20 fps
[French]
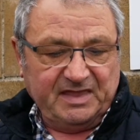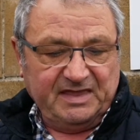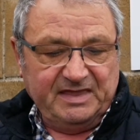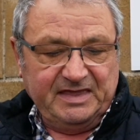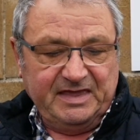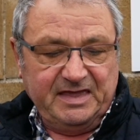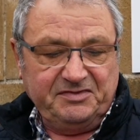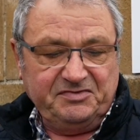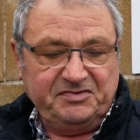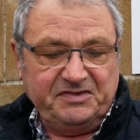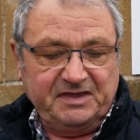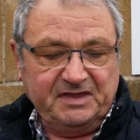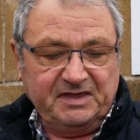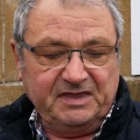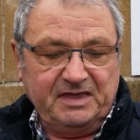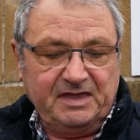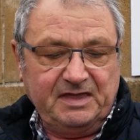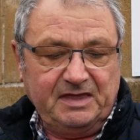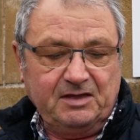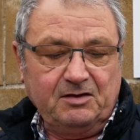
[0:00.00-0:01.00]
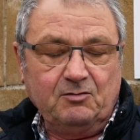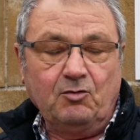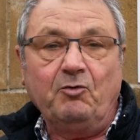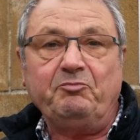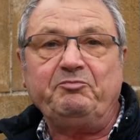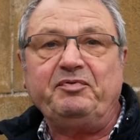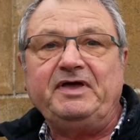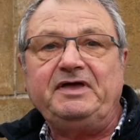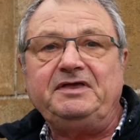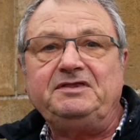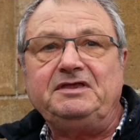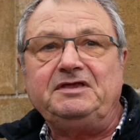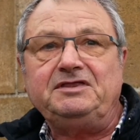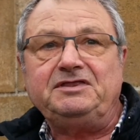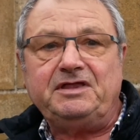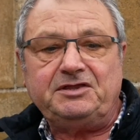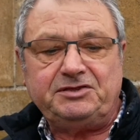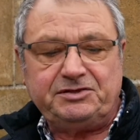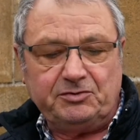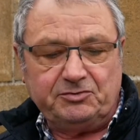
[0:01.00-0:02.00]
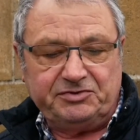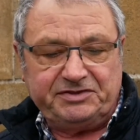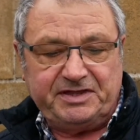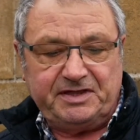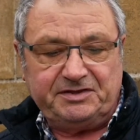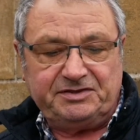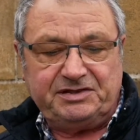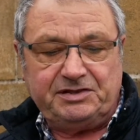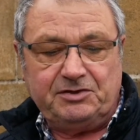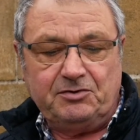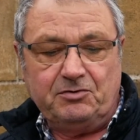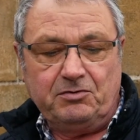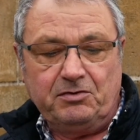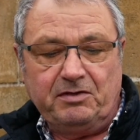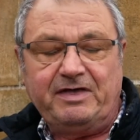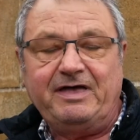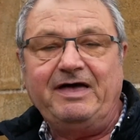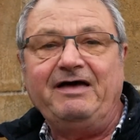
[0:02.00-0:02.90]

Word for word: et intérêt auprès des associations